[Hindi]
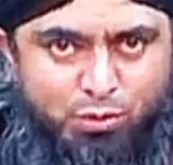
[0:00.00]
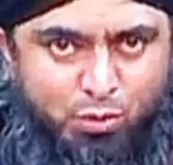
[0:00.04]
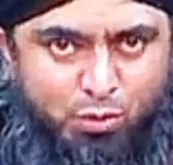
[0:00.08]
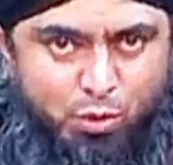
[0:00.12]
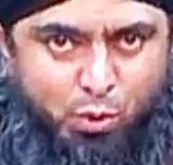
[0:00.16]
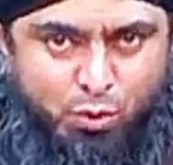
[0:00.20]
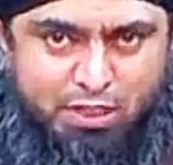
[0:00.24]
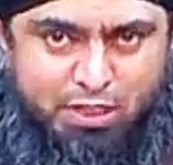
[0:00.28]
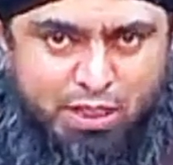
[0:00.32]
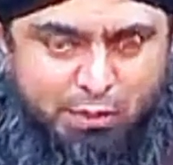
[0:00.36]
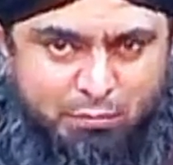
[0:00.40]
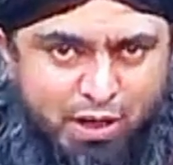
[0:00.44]

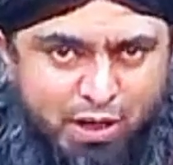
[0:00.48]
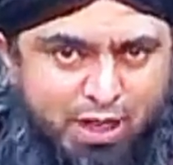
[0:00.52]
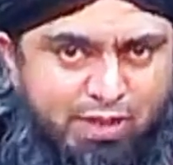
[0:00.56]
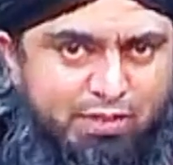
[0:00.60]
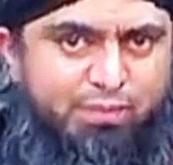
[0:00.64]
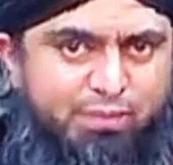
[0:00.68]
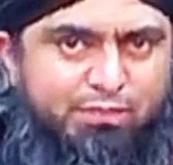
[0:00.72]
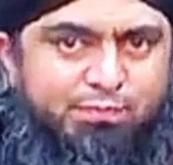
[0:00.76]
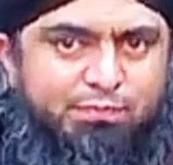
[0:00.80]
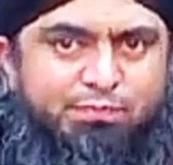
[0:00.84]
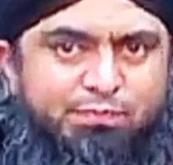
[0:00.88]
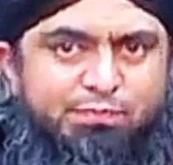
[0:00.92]
दूसरी
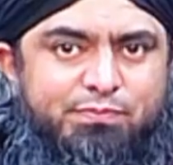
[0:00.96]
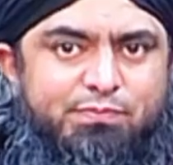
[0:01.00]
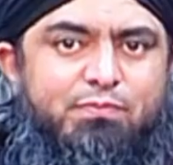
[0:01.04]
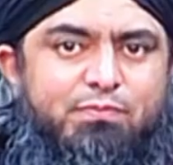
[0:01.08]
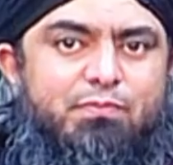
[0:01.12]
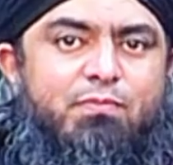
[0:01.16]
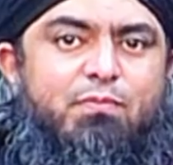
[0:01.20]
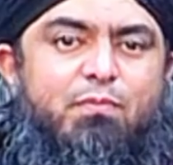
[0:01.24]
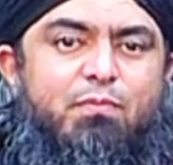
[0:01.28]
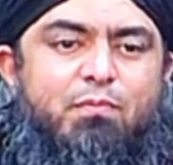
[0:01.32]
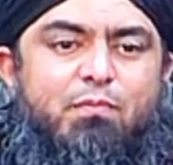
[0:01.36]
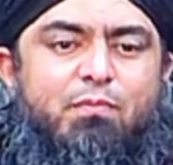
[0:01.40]

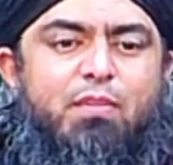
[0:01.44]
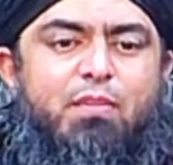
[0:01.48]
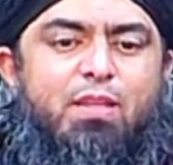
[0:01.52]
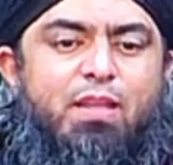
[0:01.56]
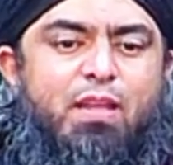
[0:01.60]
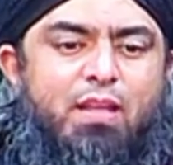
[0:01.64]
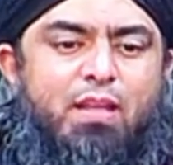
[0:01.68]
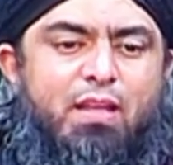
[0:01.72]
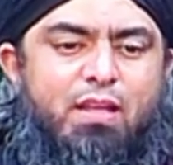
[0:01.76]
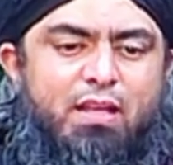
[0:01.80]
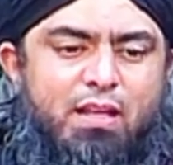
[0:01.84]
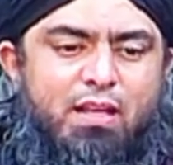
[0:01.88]
बात
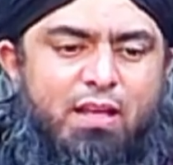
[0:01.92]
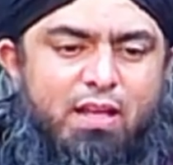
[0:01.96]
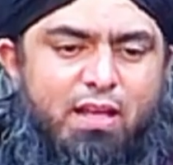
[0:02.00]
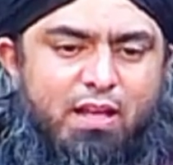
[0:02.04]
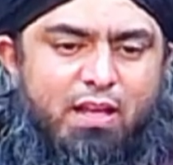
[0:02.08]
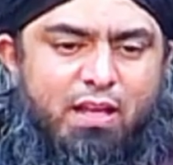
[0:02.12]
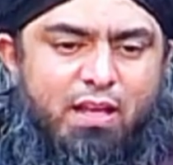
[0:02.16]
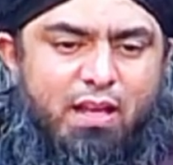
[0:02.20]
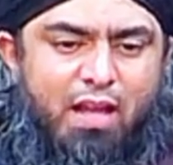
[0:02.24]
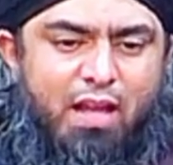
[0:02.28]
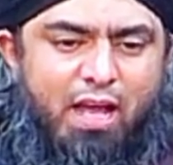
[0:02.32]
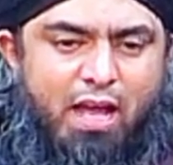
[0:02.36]

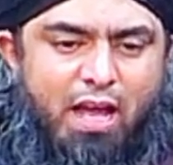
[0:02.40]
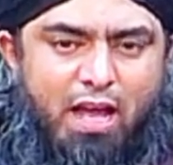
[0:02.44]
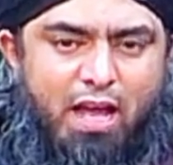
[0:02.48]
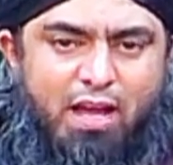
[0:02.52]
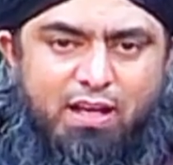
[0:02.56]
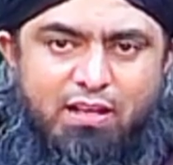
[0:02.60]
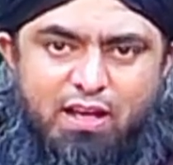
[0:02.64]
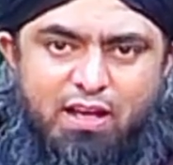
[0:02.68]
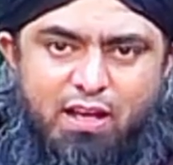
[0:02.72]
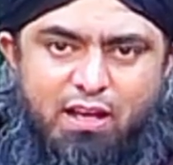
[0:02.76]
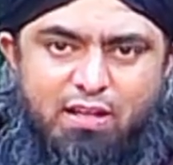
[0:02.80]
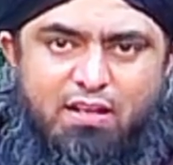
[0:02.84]

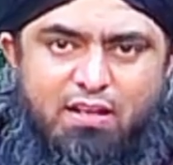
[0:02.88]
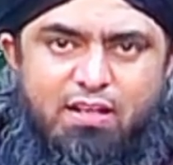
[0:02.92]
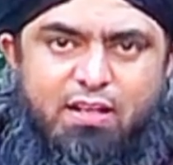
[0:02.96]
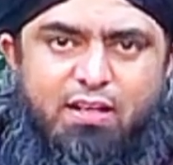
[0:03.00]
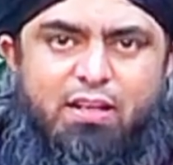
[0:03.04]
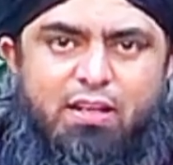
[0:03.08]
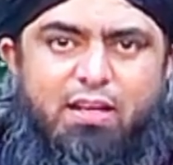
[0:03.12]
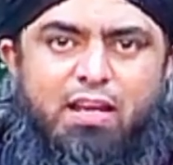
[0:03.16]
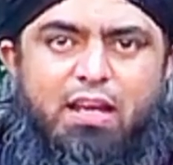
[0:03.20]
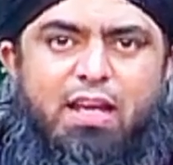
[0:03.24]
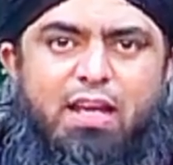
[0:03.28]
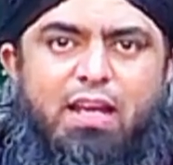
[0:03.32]
अगर
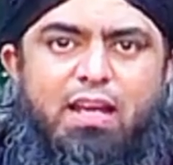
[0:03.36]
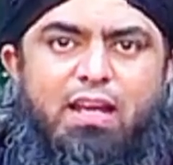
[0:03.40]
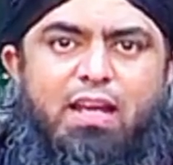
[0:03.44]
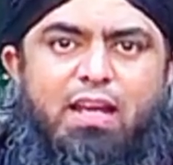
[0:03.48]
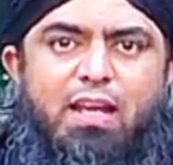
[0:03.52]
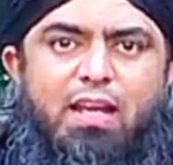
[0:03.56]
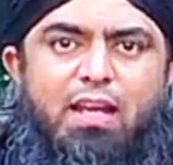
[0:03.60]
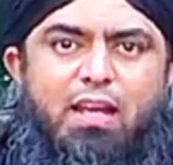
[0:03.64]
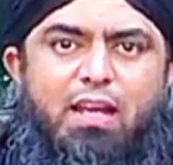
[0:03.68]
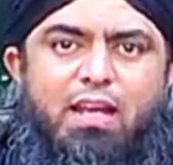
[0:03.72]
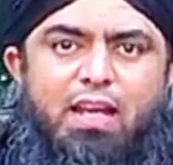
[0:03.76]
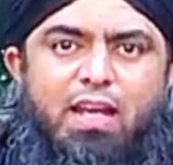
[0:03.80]

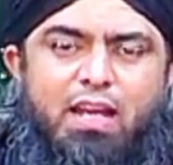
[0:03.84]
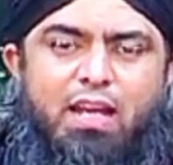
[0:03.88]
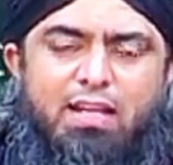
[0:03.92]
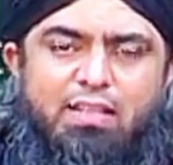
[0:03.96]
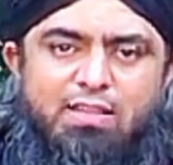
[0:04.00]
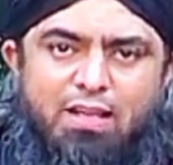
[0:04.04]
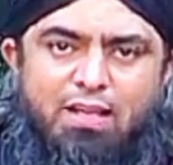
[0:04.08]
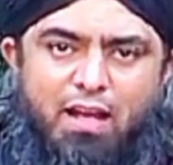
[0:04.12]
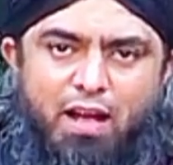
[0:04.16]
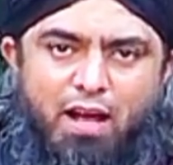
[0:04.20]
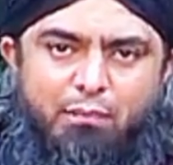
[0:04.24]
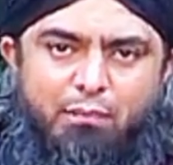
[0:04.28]
एक
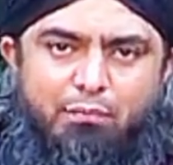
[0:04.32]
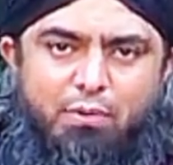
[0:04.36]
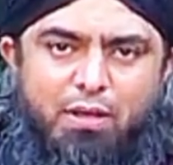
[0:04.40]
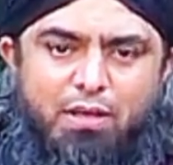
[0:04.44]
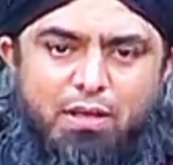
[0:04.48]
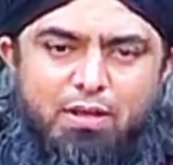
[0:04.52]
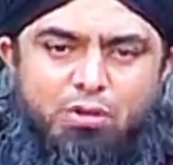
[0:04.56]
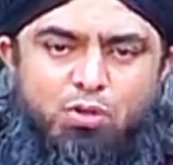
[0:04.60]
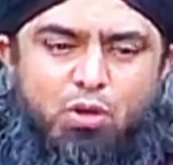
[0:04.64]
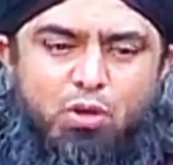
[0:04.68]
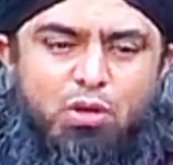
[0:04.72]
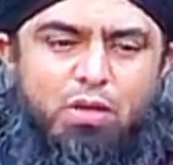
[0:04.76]

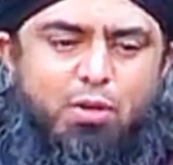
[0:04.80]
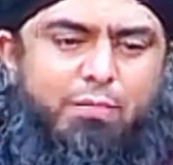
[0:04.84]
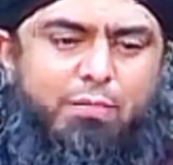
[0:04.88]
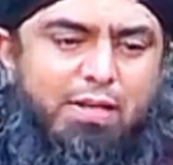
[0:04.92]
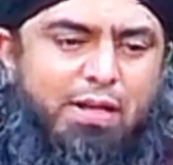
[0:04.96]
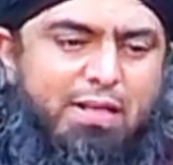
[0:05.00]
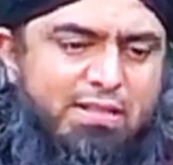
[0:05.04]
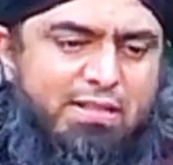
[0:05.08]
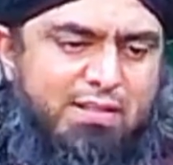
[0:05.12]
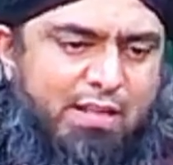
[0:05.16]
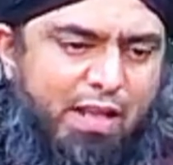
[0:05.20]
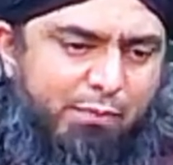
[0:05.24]
सहाबी जो
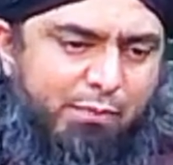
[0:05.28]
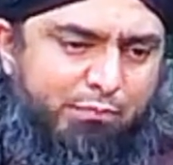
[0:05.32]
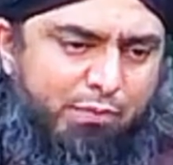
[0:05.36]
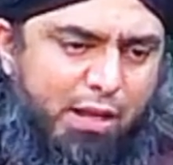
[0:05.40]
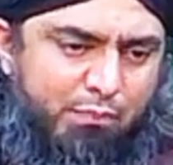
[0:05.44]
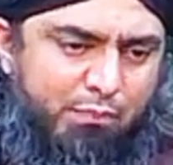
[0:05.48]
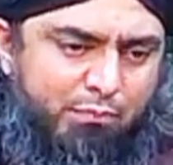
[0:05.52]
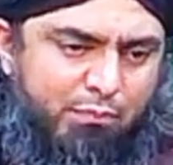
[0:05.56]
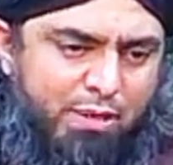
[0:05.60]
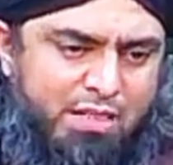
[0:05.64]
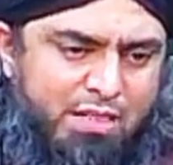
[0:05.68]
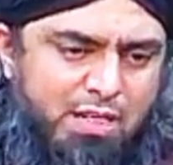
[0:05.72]
नबी इस्लाम
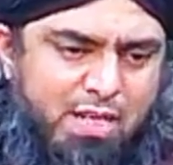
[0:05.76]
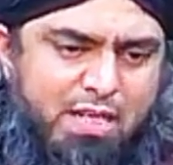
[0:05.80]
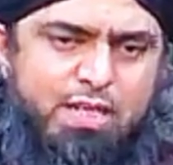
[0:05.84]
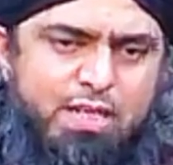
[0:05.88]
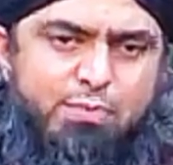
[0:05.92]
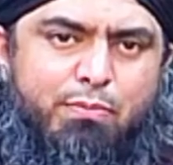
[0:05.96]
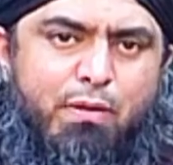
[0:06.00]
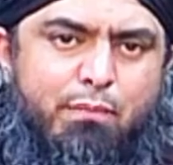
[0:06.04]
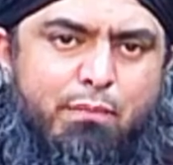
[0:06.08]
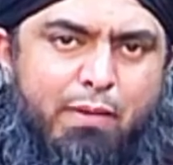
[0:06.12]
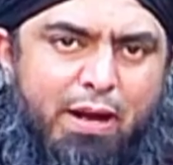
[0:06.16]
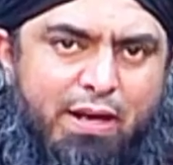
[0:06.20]
की
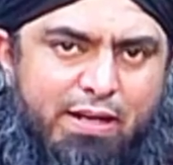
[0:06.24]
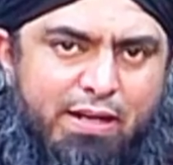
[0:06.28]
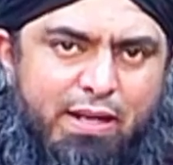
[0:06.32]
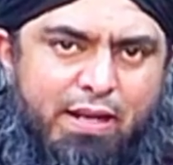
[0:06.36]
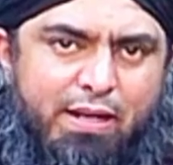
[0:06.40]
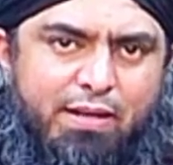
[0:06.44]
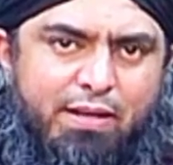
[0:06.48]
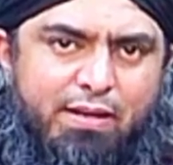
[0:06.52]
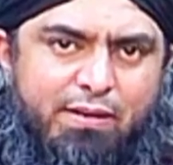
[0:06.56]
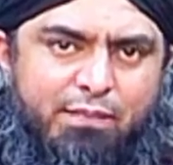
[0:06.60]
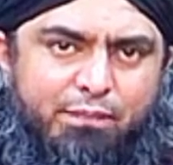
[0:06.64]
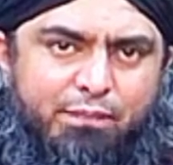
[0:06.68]
मजलिस में
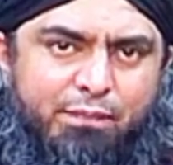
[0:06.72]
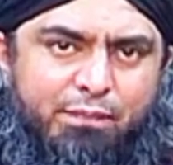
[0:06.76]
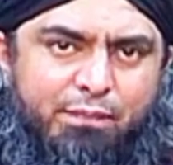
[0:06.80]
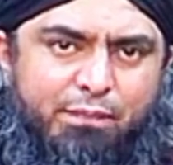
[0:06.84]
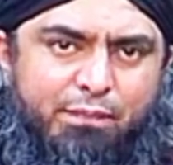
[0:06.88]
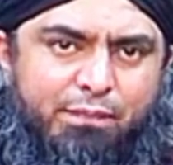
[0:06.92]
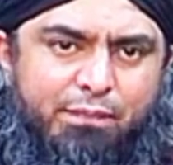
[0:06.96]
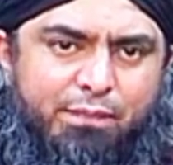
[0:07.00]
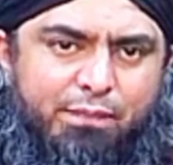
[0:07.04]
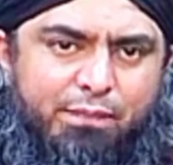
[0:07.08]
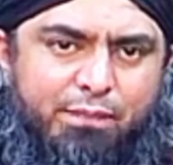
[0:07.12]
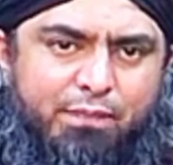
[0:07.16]
बैठे
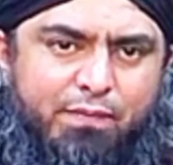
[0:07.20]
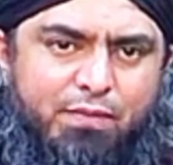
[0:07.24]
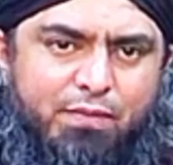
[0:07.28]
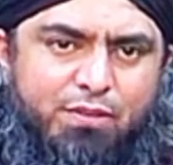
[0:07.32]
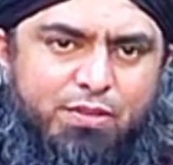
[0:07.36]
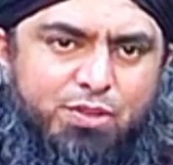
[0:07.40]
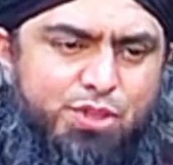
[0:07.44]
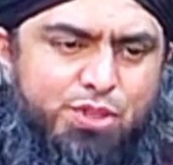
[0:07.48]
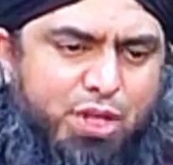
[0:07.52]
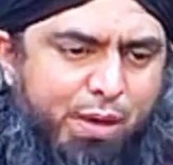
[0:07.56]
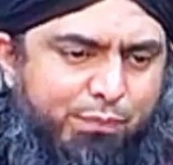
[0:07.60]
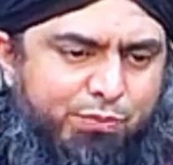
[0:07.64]

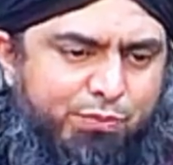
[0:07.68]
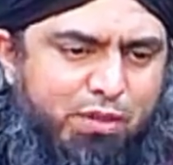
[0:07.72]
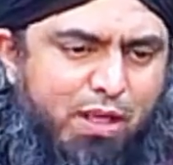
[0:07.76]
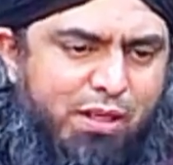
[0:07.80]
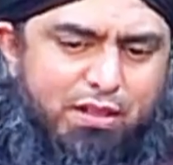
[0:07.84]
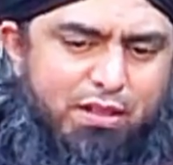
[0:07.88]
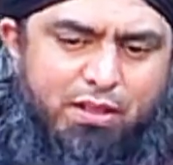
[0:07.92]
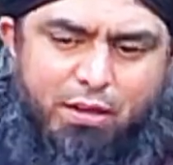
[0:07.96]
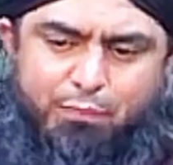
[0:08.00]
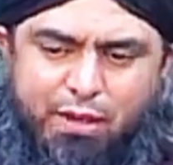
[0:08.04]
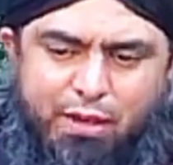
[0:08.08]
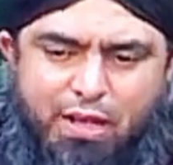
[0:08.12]
जब
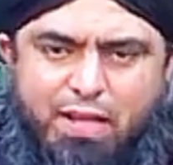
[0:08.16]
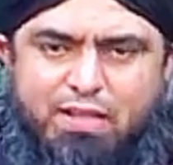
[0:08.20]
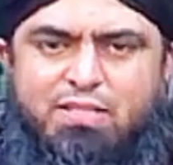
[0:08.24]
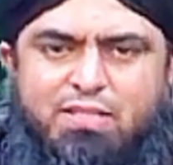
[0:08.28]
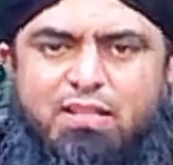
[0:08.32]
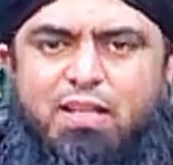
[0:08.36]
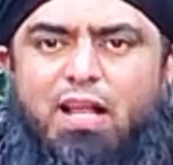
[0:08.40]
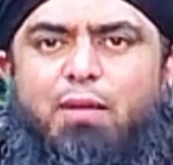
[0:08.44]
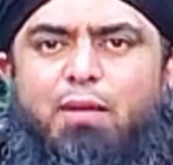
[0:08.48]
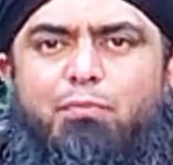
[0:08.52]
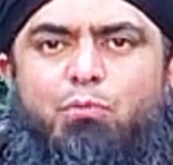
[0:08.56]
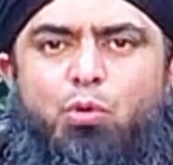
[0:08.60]
तक नबी
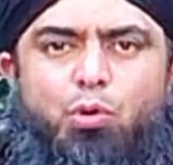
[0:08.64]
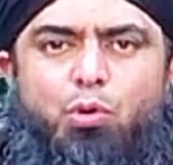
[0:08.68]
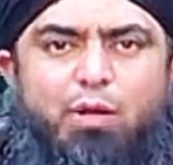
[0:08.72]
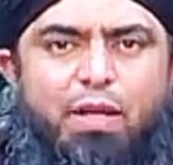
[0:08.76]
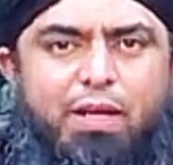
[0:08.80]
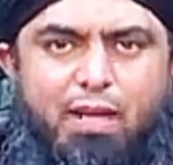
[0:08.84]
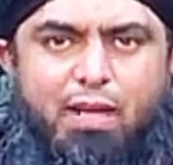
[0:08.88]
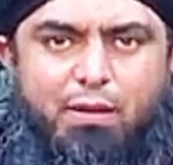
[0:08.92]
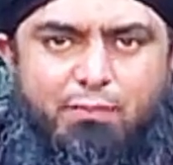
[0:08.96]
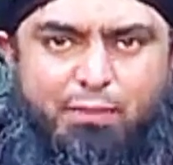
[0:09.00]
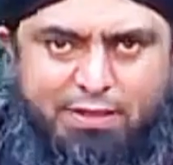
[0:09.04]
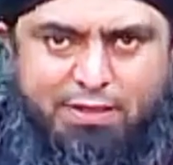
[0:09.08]
इस्लाम
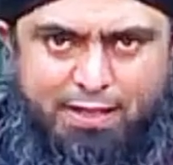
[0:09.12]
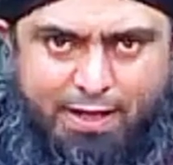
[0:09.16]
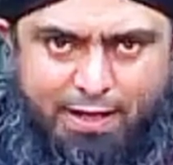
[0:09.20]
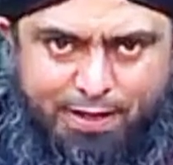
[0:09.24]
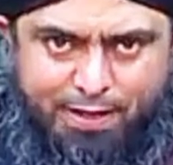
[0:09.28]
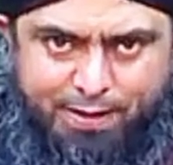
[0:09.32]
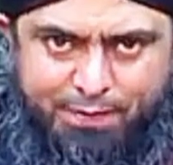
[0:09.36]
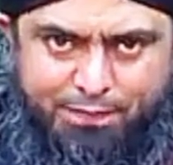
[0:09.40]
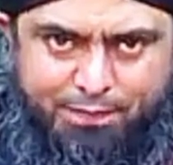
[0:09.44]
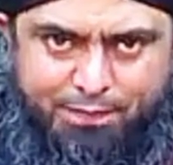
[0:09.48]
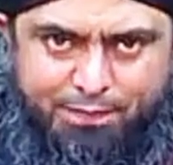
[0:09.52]
उन्हें ना बताएं